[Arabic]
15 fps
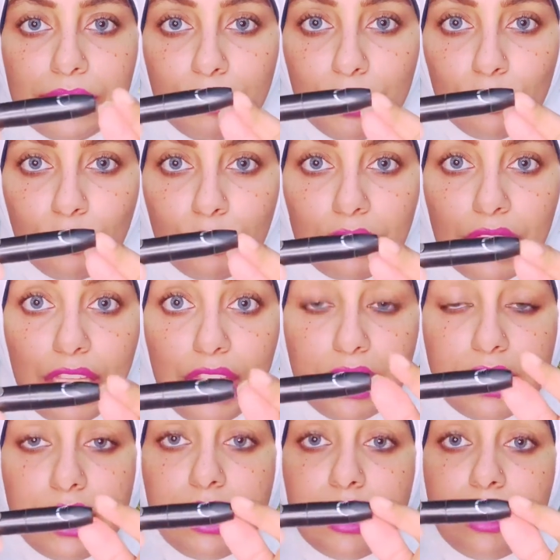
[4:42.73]
سمعتوا
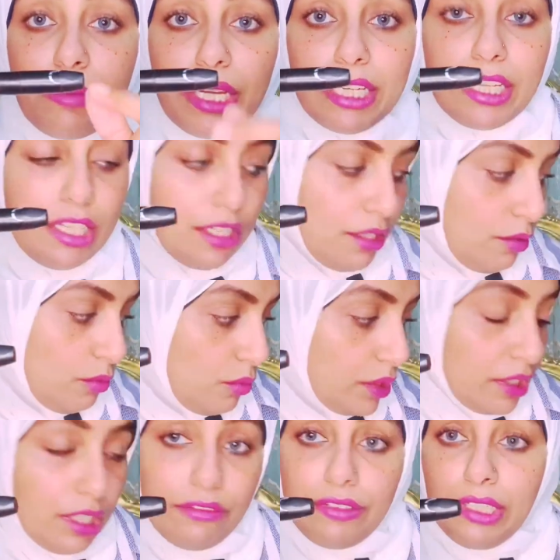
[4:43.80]
التكة دي ده معناه ان هو
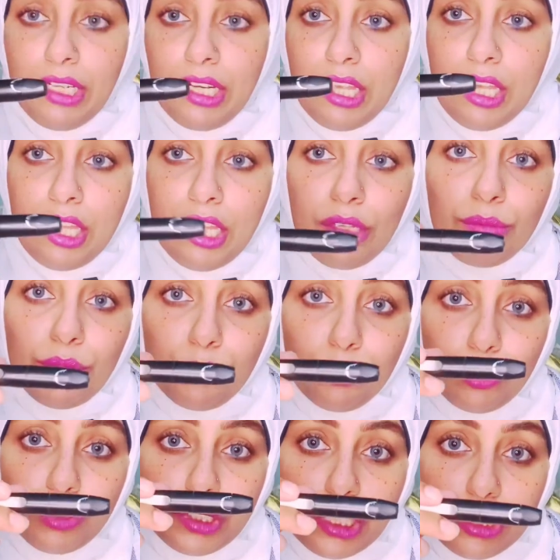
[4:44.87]
اتقفل
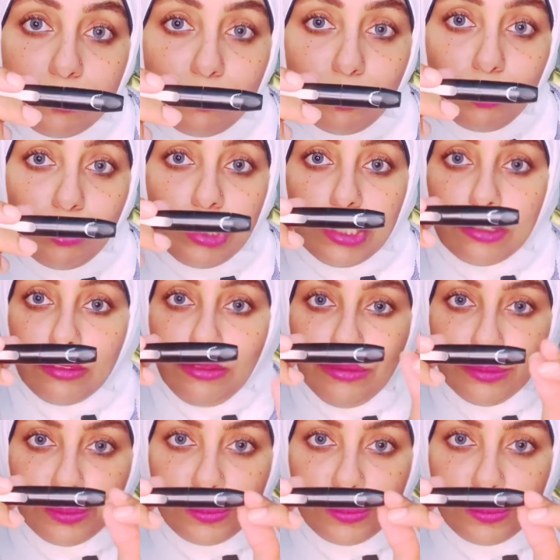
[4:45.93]
بمنتهى السهولة اهو